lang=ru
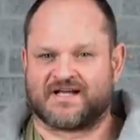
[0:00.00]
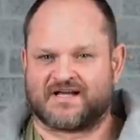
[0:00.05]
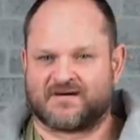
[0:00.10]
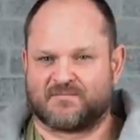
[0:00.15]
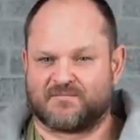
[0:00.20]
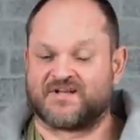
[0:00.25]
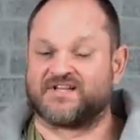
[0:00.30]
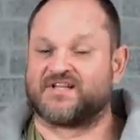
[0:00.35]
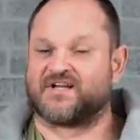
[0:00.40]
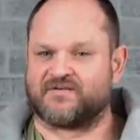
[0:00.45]

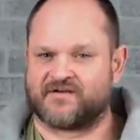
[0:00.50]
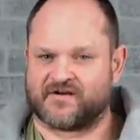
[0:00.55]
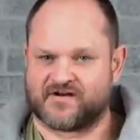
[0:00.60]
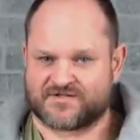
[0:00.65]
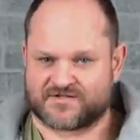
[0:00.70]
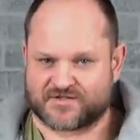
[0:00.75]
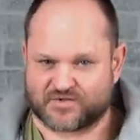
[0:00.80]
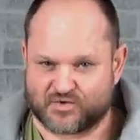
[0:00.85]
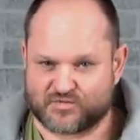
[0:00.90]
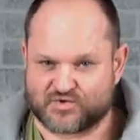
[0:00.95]
мы
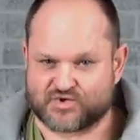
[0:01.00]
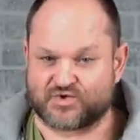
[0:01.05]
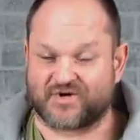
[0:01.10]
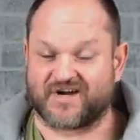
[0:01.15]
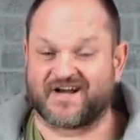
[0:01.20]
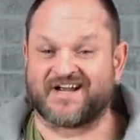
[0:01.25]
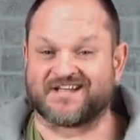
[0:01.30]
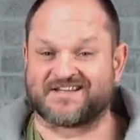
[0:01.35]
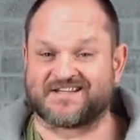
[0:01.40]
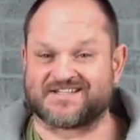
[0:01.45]
договорились о том, что
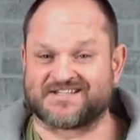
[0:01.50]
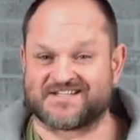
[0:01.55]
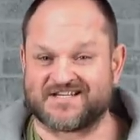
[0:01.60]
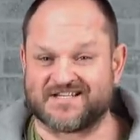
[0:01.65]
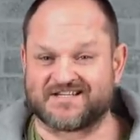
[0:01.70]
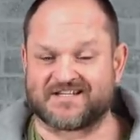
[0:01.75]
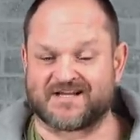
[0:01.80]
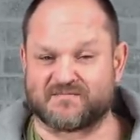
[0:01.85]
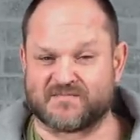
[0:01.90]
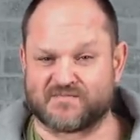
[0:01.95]
этой
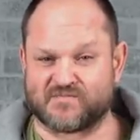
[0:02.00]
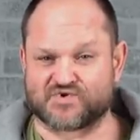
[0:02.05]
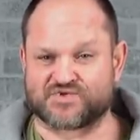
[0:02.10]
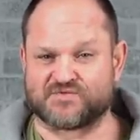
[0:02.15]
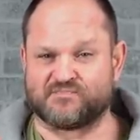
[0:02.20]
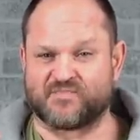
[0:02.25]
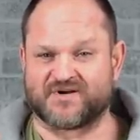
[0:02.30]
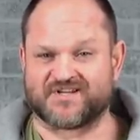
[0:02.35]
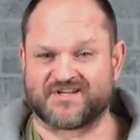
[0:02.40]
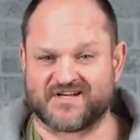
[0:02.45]
скидкой мы
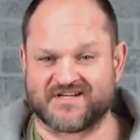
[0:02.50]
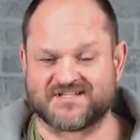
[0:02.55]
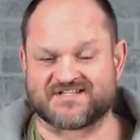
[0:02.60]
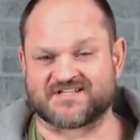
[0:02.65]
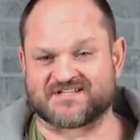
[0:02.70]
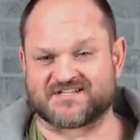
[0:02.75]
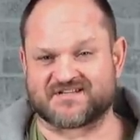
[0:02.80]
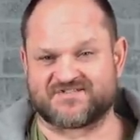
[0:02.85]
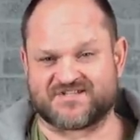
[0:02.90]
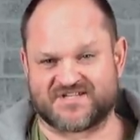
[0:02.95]
можем
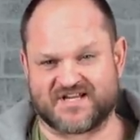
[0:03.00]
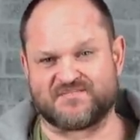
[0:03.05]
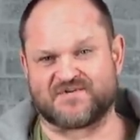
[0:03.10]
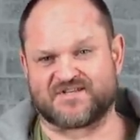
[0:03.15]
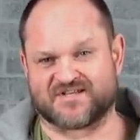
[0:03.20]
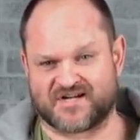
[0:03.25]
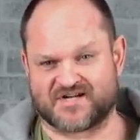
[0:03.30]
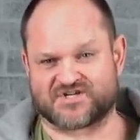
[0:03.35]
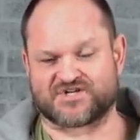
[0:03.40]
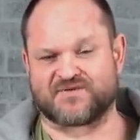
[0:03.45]
поделиться со всеми
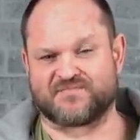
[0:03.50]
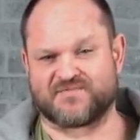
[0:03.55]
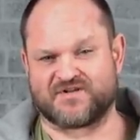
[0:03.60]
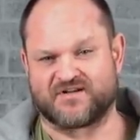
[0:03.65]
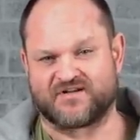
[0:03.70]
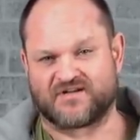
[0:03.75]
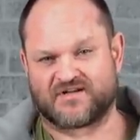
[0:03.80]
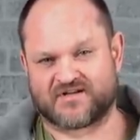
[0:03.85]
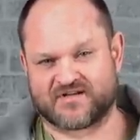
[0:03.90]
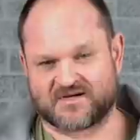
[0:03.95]

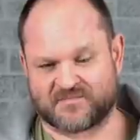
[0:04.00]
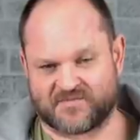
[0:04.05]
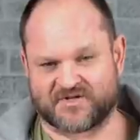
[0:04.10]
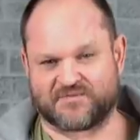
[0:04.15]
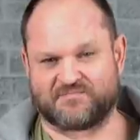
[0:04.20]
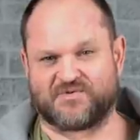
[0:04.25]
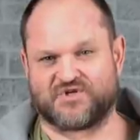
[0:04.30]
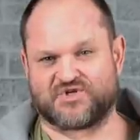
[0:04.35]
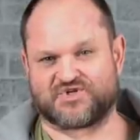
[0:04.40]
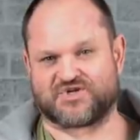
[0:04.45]
нашими
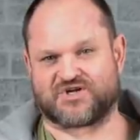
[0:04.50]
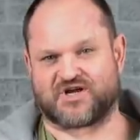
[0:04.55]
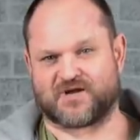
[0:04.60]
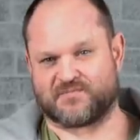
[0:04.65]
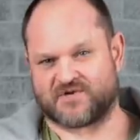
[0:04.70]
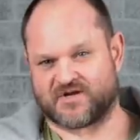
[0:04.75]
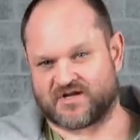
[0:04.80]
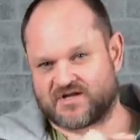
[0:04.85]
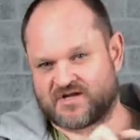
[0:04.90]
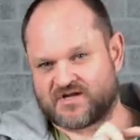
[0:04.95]

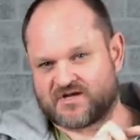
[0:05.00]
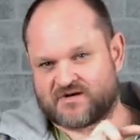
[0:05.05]
подписчиками.